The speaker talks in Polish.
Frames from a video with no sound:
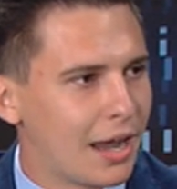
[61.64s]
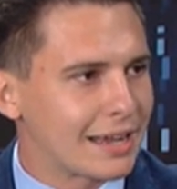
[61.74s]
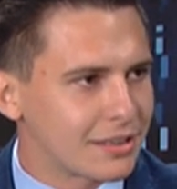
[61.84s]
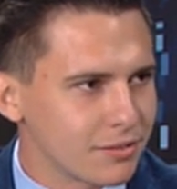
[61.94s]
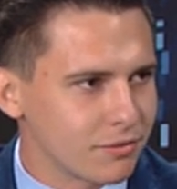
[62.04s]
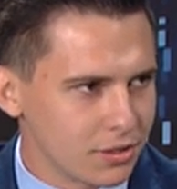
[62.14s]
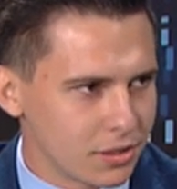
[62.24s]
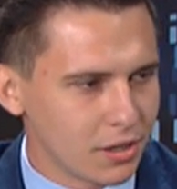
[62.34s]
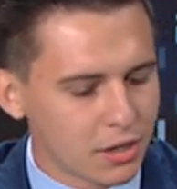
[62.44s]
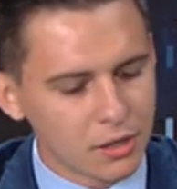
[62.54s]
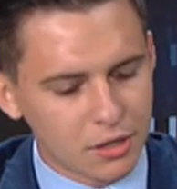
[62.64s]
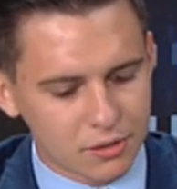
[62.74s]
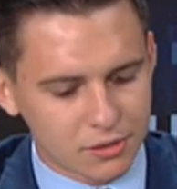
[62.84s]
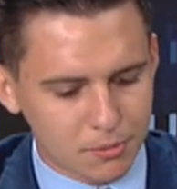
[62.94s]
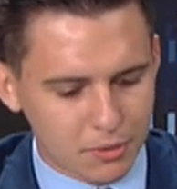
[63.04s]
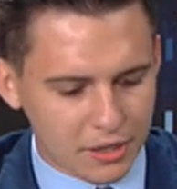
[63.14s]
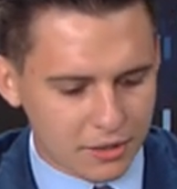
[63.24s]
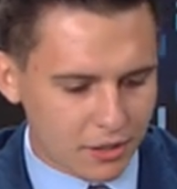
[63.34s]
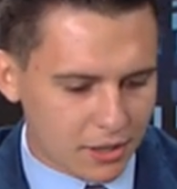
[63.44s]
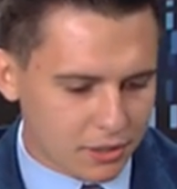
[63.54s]
aktywny. Jestem na
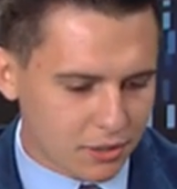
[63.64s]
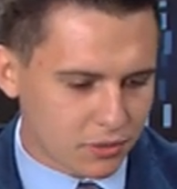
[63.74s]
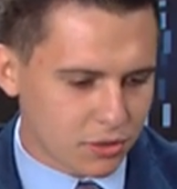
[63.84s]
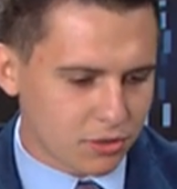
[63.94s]
tyle aktywny,